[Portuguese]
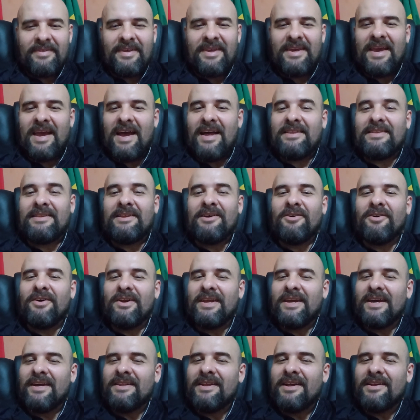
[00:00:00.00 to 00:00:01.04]
que é a
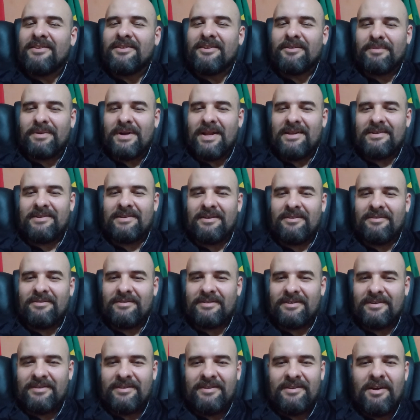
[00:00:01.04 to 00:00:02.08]
teoria da simulação.